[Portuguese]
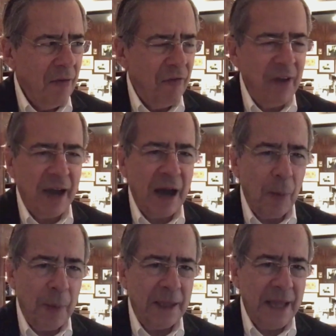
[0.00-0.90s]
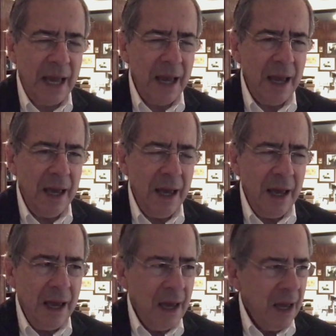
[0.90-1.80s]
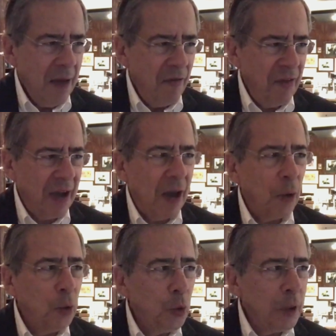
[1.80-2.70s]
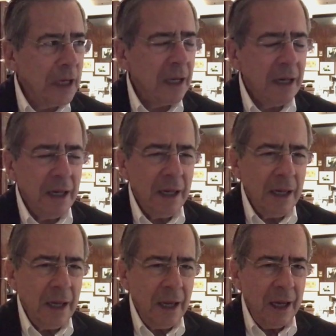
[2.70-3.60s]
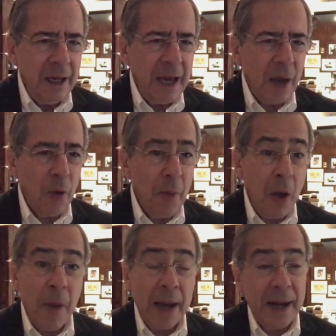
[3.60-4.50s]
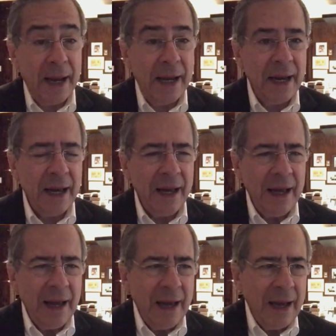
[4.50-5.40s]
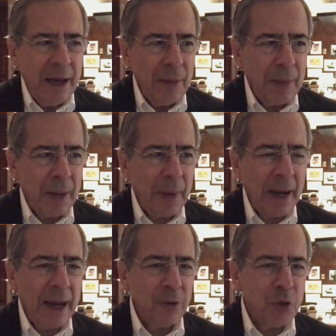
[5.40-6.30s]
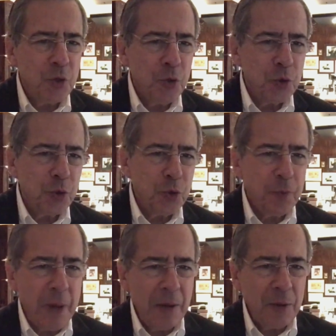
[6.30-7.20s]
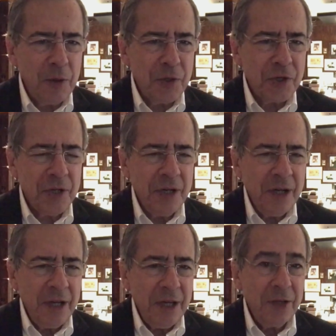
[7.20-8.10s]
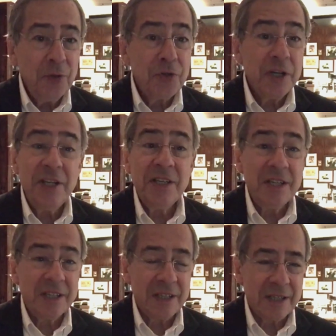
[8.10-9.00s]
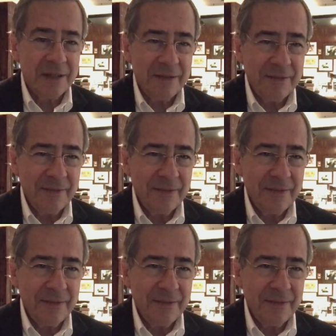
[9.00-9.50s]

ferrar o PT, ferrar o Lula e arrumar uma grana para pagar os juros dos bancos e dos rentistas.